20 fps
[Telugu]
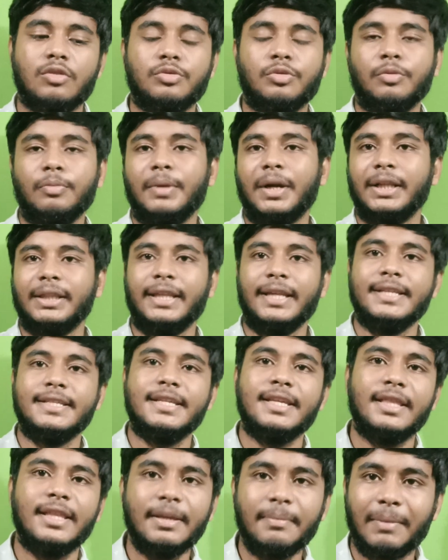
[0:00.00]
సో మనకు
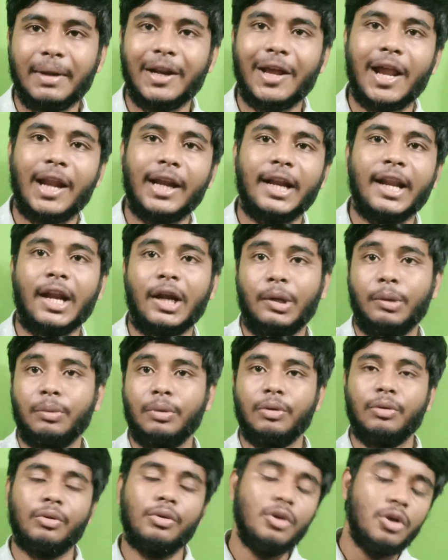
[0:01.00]
తెలిసిందే మనం ఆల్రెడీ
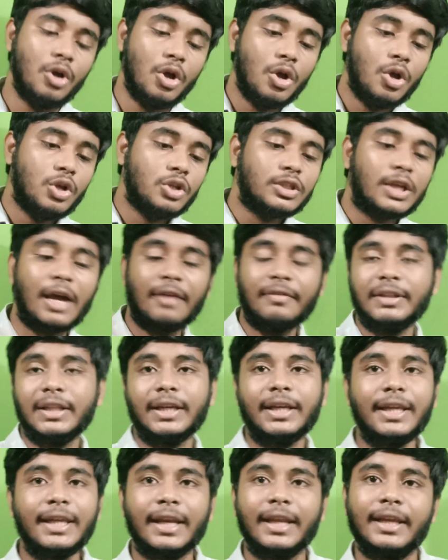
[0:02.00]
అంటూనే ఉన్నాం సో ఆ
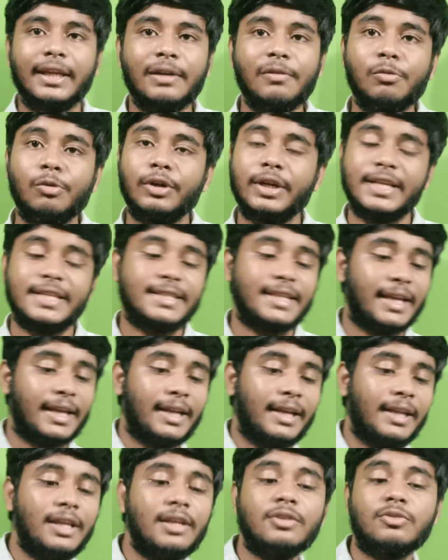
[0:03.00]
విధంగా ఇనయకి ఓటింగ్స్
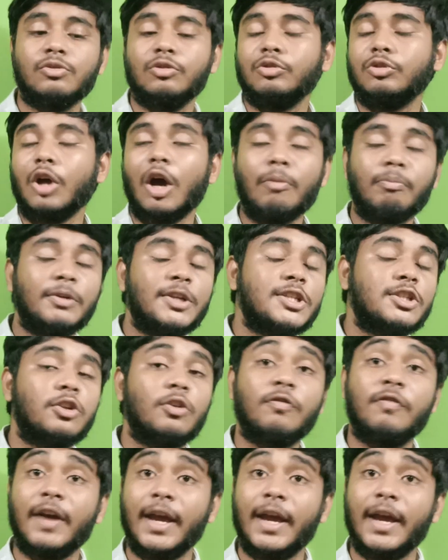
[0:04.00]
తగ్గినాయి సో టాప్ ప్లేస్లో